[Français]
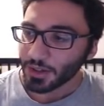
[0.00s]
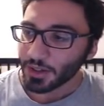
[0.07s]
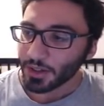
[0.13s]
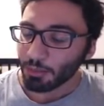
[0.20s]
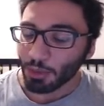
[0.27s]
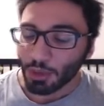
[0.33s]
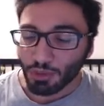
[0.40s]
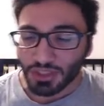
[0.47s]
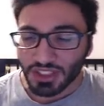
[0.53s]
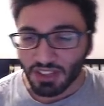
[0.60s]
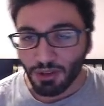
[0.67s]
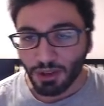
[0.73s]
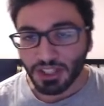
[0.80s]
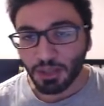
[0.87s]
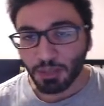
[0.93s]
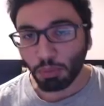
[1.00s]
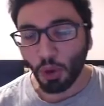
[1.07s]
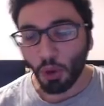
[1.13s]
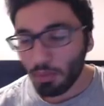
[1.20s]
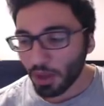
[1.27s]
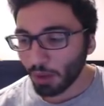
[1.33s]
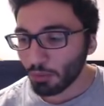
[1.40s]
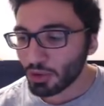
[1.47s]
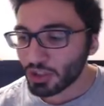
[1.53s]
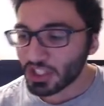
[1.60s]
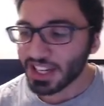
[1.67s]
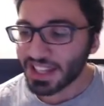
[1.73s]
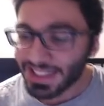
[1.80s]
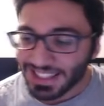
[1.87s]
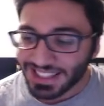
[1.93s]
Bon je vous avoue que cette première multi
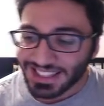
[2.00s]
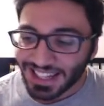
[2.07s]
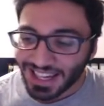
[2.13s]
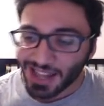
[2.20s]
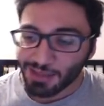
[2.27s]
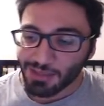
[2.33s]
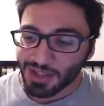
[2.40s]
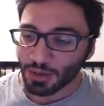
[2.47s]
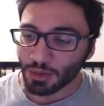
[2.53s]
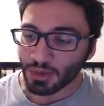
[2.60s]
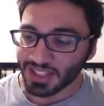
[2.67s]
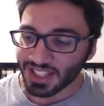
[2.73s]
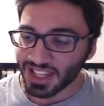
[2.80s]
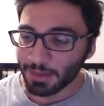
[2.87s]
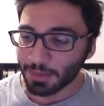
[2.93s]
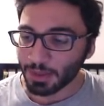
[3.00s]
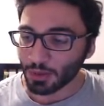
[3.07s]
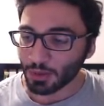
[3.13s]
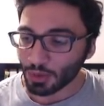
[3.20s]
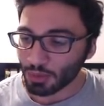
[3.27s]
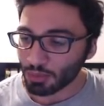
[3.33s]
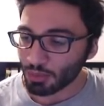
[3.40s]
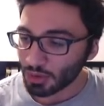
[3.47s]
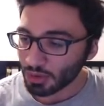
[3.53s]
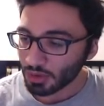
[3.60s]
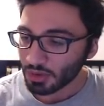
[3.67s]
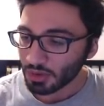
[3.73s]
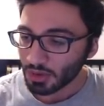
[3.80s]
elle était calamiteuse, il hein. n'y a pas d'autre mot.